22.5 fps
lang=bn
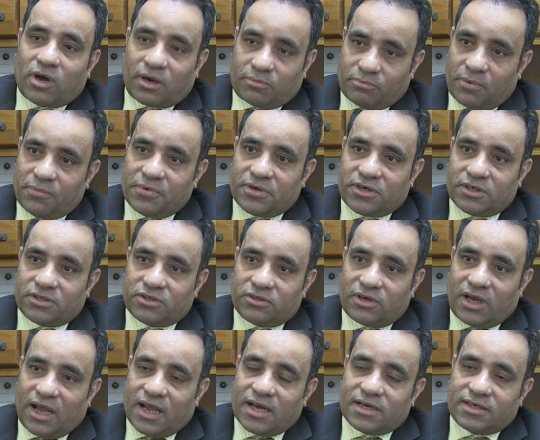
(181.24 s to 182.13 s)
ওয়ার্ক পারমিটের
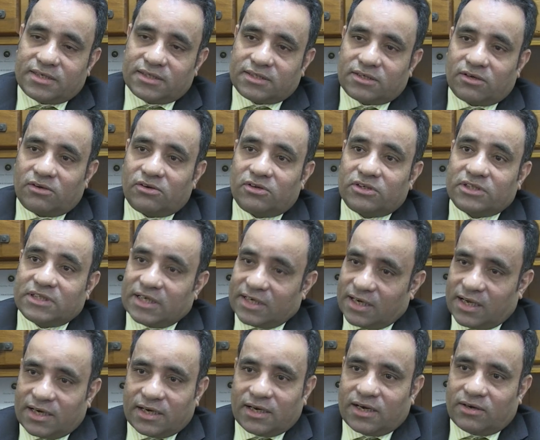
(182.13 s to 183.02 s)
জন্য আইএলটিএসটা হলো
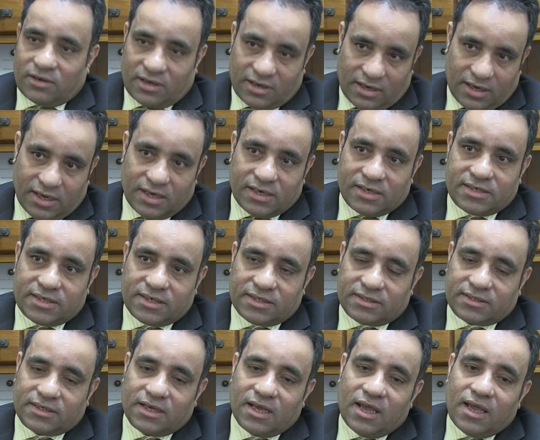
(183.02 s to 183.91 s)
জেনারেল
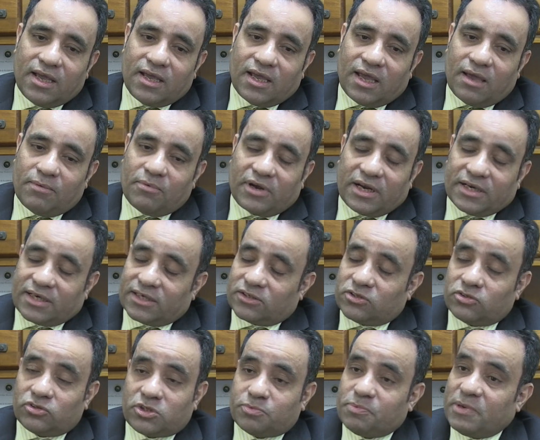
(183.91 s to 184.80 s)
আইএলটিএস এবং এটা
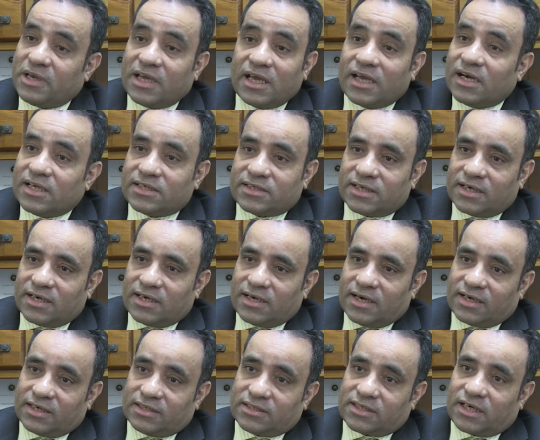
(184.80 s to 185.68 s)
শুধু স্পিকিং লিসেনিং
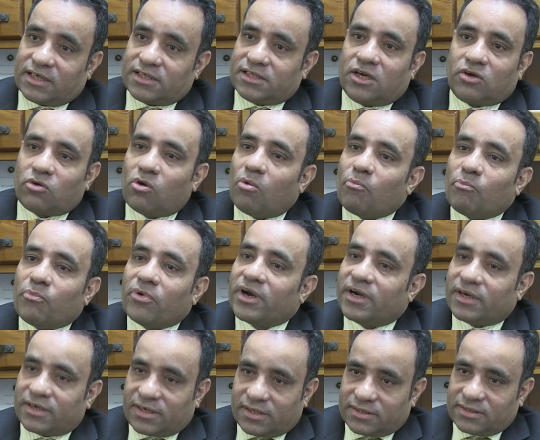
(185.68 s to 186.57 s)
এটা চারটা
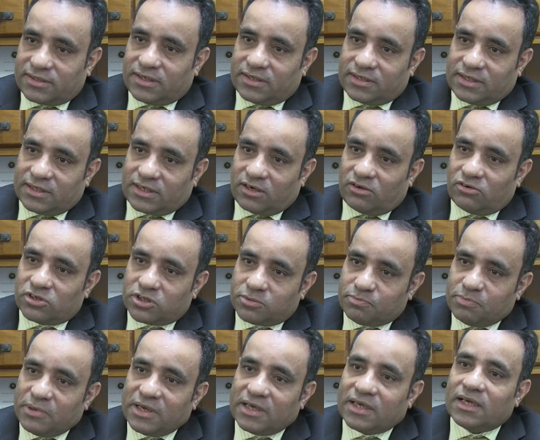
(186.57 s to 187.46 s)
কম্পোনেন্ট আছে সেটা হলো
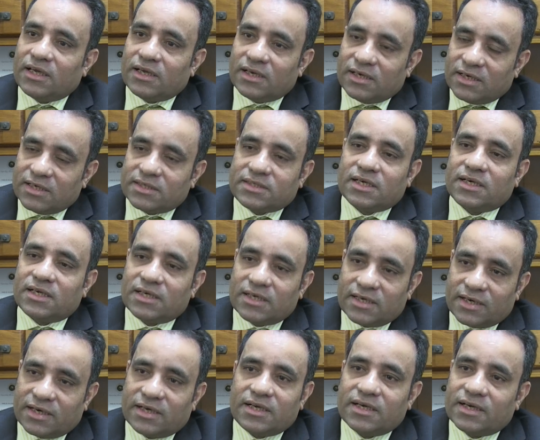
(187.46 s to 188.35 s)
স্পিকিং লিসেনিং
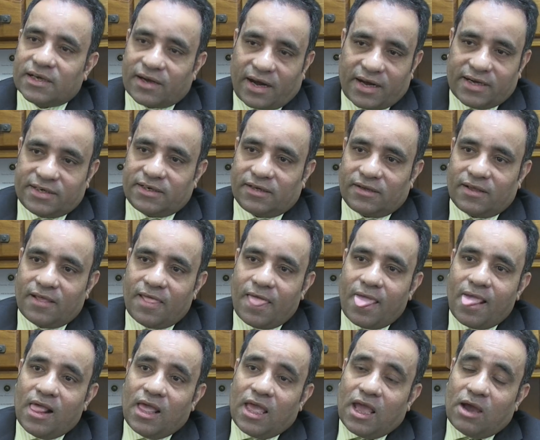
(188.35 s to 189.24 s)
রিডিং রাইটিং
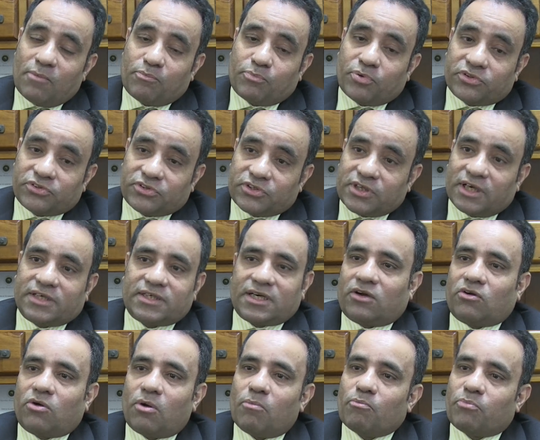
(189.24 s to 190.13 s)

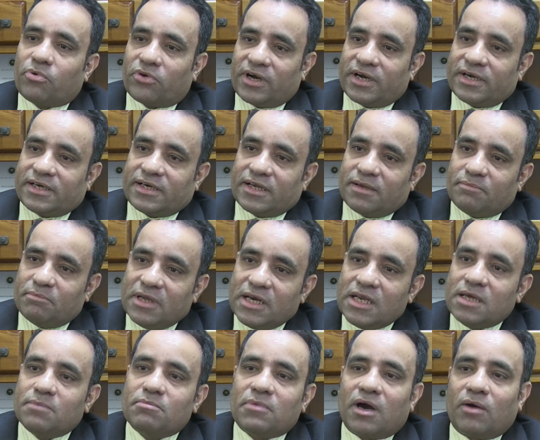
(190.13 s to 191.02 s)
প্রত্যেকটা কম্পোনেন্টে
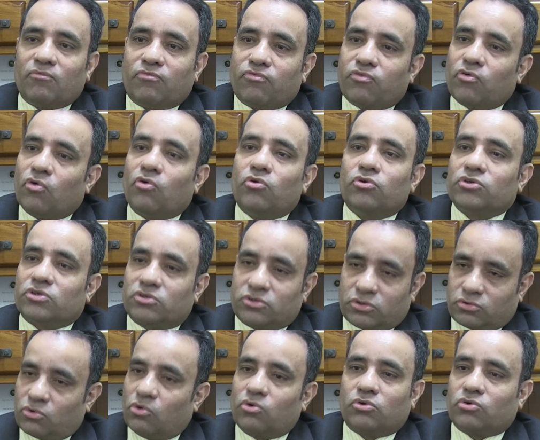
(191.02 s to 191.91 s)
মিনিমাম ফোর
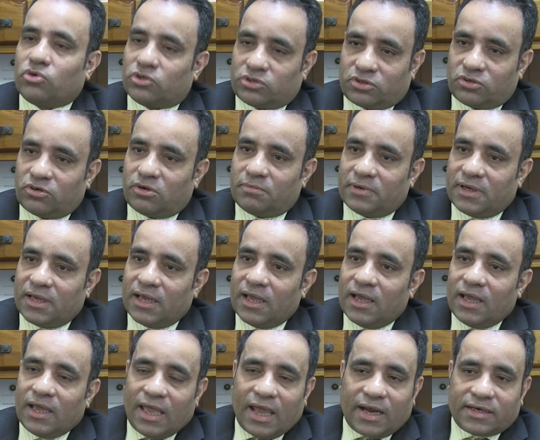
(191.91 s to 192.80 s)
স্কোর করতে হবে
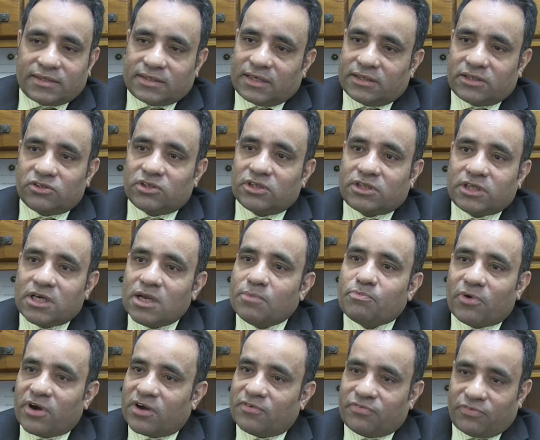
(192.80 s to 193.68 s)
একটা যদি থ্রি
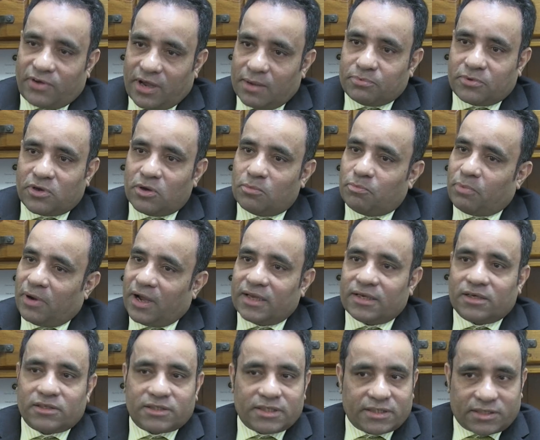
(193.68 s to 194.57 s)
পয়েন্ট ফাইভ কেউ পায়
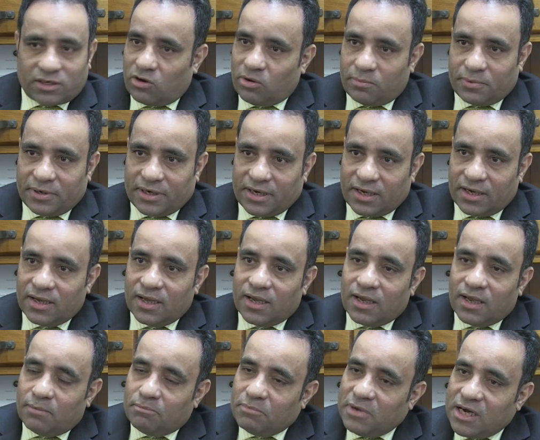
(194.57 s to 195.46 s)
সেটা হবে না
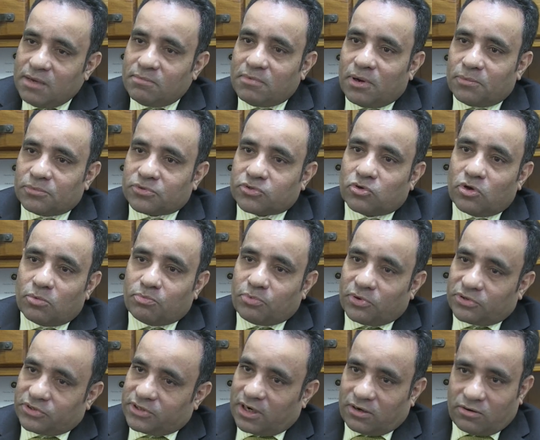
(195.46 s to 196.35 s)
মিনিমাম স্কোর
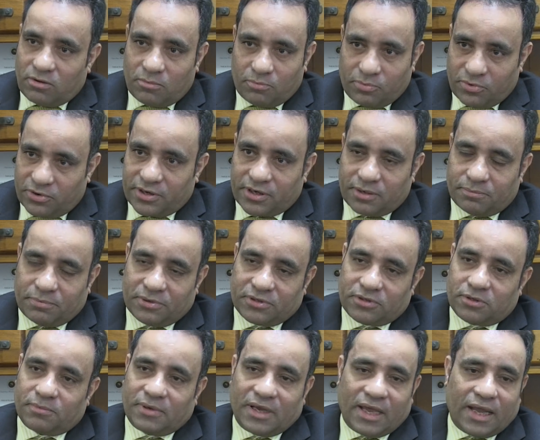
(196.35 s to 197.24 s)
প্রত্যেকটা কম্পোনেন্টে
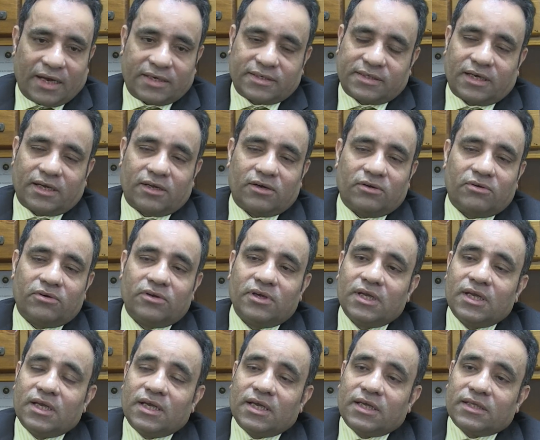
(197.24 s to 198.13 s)
পেতে হবে একটা গেল
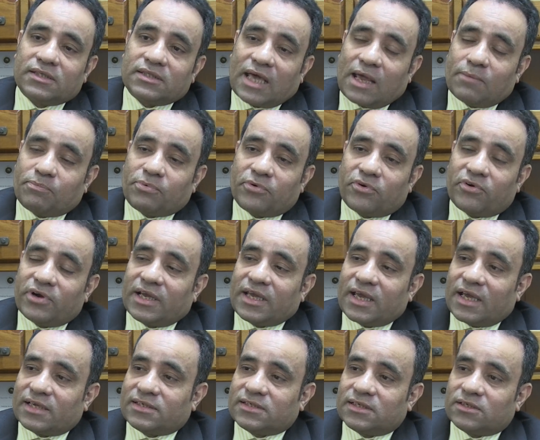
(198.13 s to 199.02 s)
তারপর
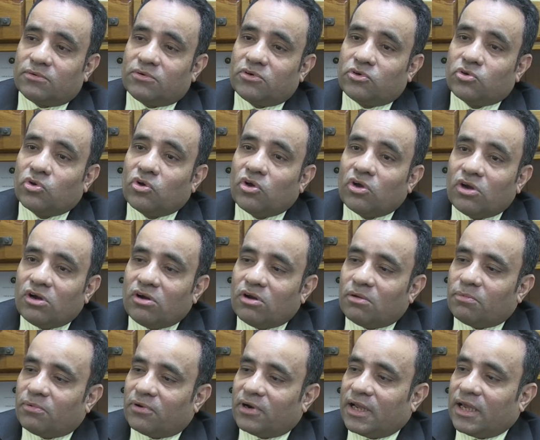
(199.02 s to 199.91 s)
অনেকে আছে যেমন
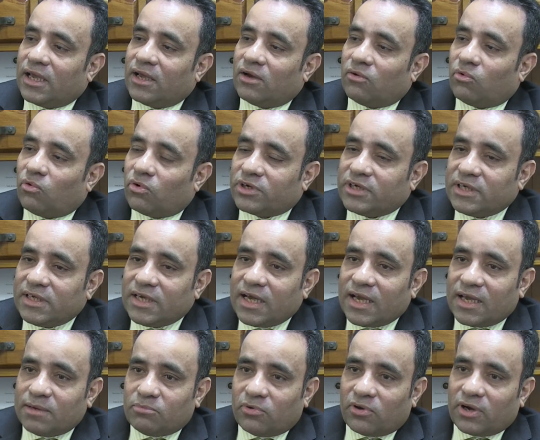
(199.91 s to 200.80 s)
লুঙ্গুল্লো বলে
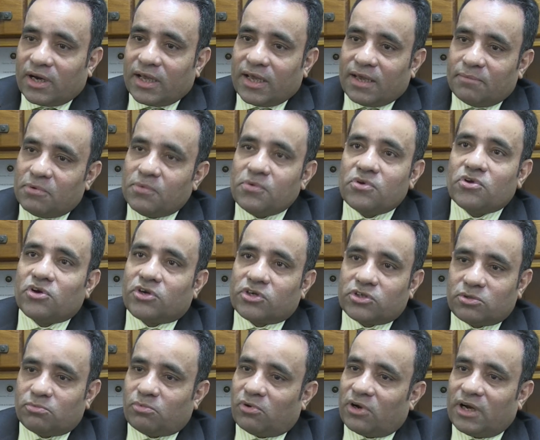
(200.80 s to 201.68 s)
ওটিআই বলে বিভিন্ন
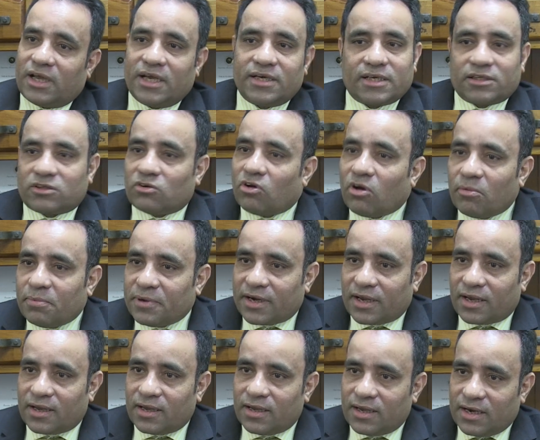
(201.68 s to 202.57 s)
কিছু বলে এটা তো হবে
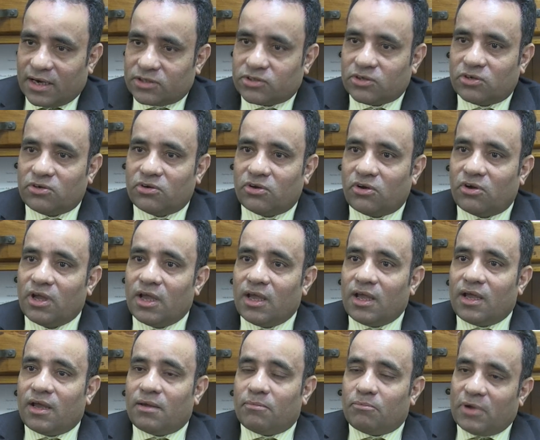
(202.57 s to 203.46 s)
না এর জন্য
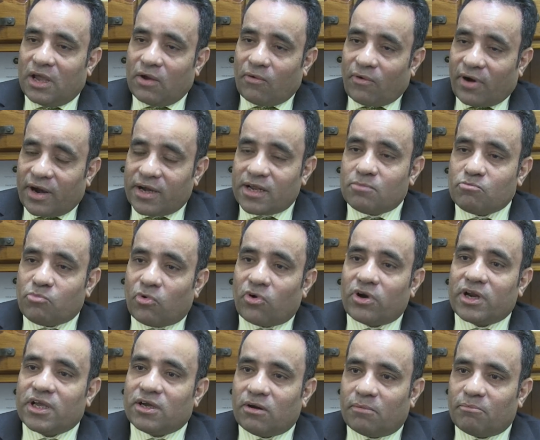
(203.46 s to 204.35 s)
অ্যাওয়ার্ডিং
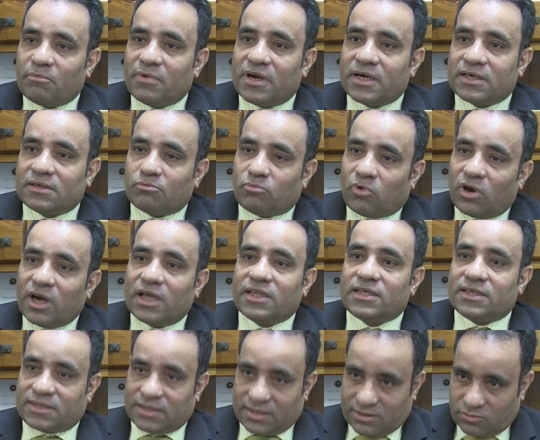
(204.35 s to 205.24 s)
বডি গভর্নমেন্ট বলে
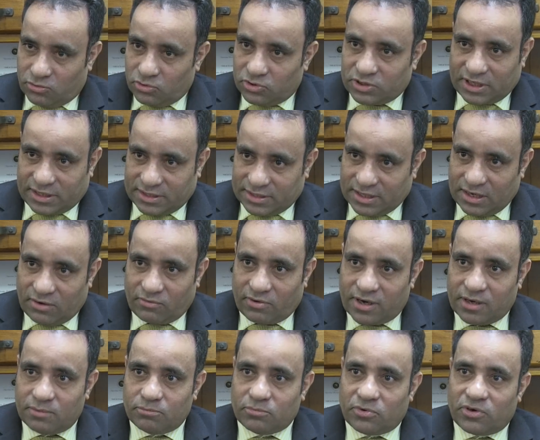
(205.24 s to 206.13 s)
দিছে কোন চারটা
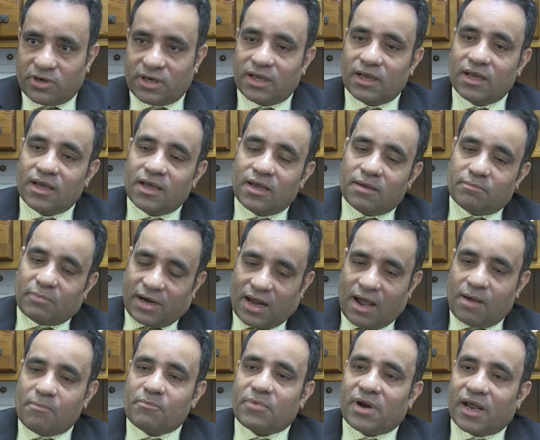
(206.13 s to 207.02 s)
অ্যাওয়ার্ডিং বডি বাট
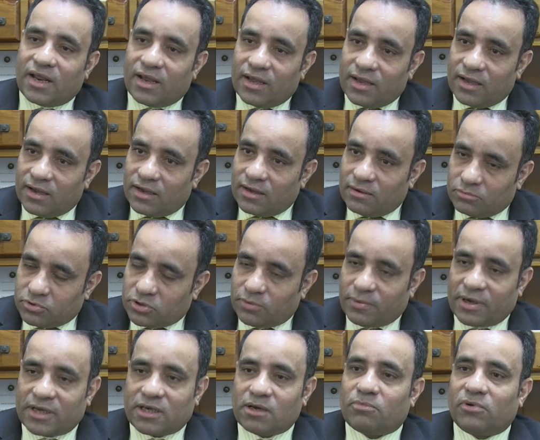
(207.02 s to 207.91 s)
আমরা
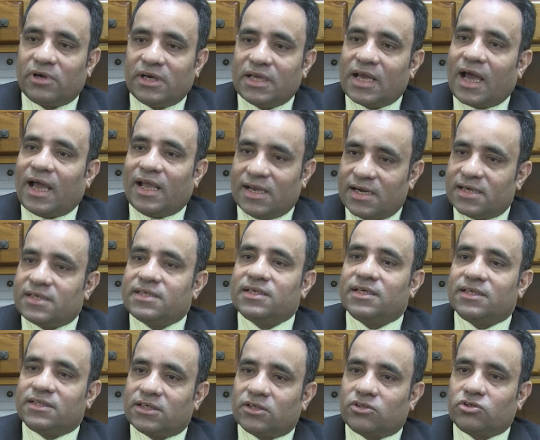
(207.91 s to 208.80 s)
সবাইকে বলি
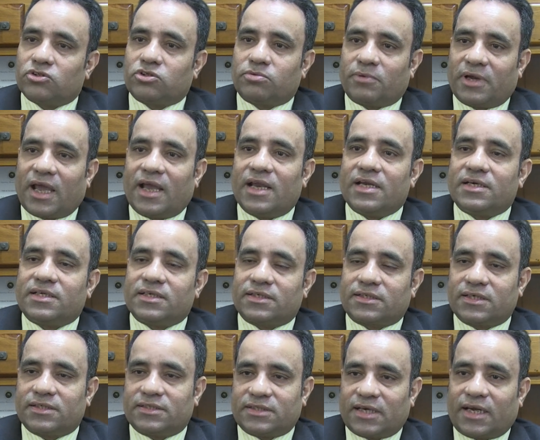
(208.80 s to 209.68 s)
আইএলটিএস যেহেতু সবাই
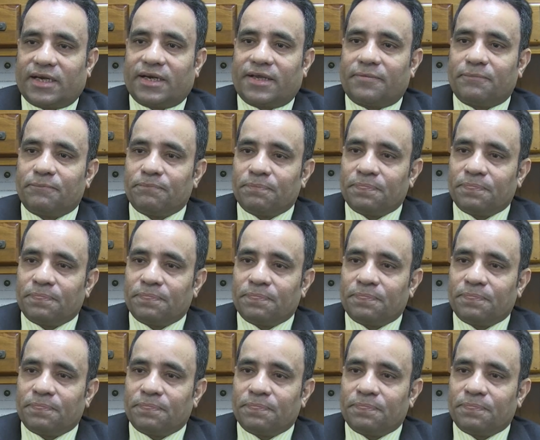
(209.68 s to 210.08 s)
আইএলটিএসকে জানে